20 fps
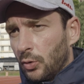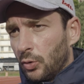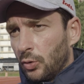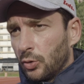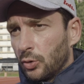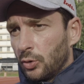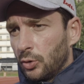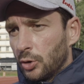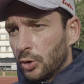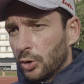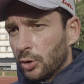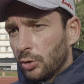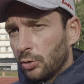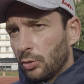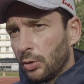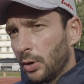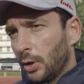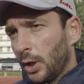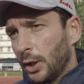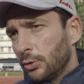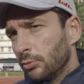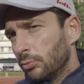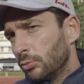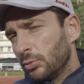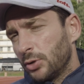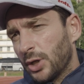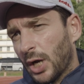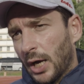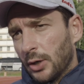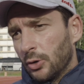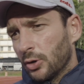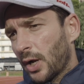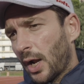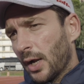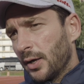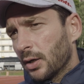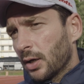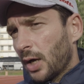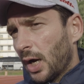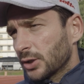Und äh, hätten die eine
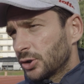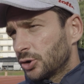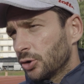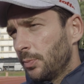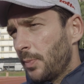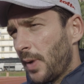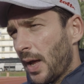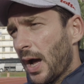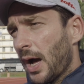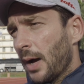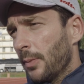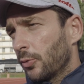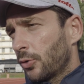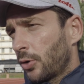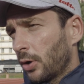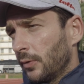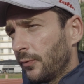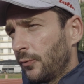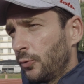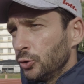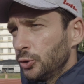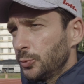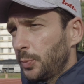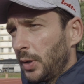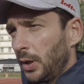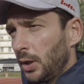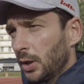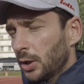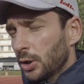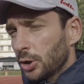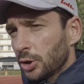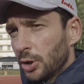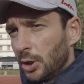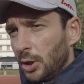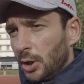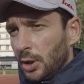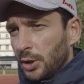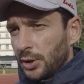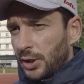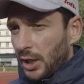oder andere Aktion mehr haben können, fußballerisch.
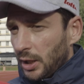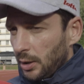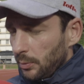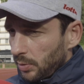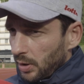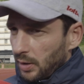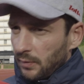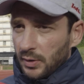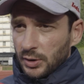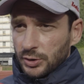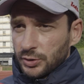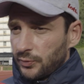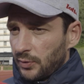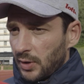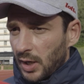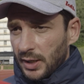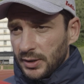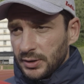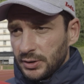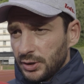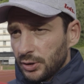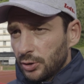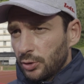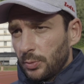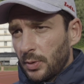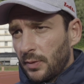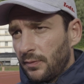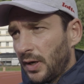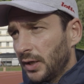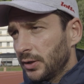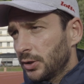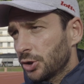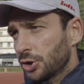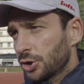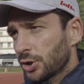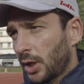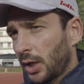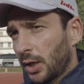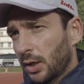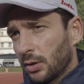Gegenball war es fleißig über weite
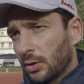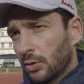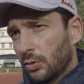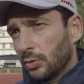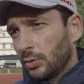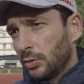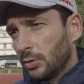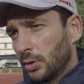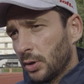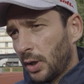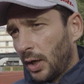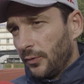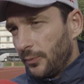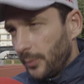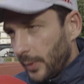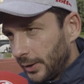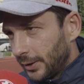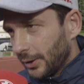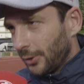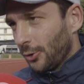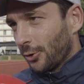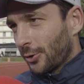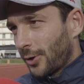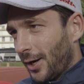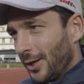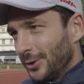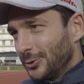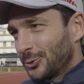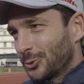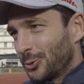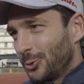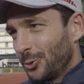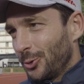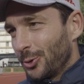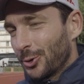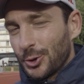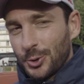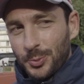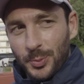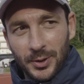Strecken und äh, Elfmeter noch gehalten, zu
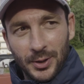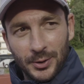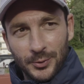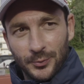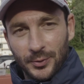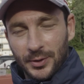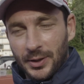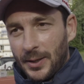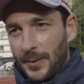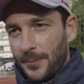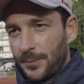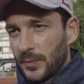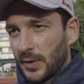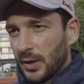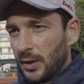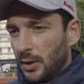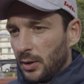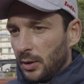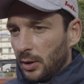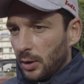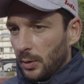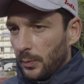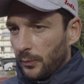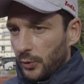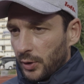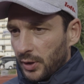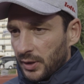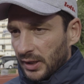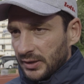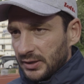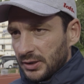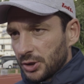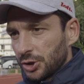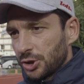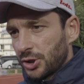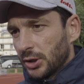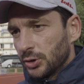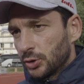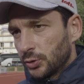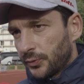Null gespielt. Also von daher äh, für den
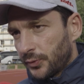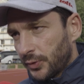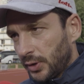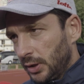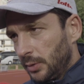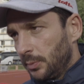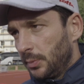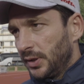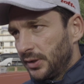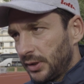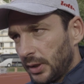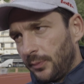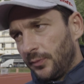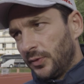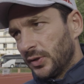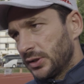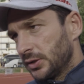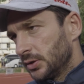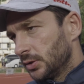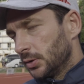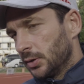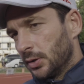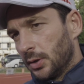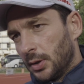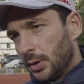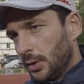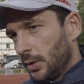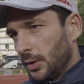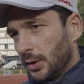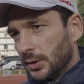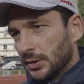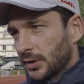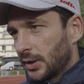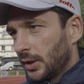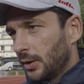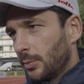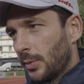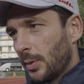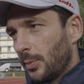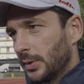jetzigen Stand zufrieden mit dem Wissen, es
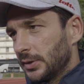geht immer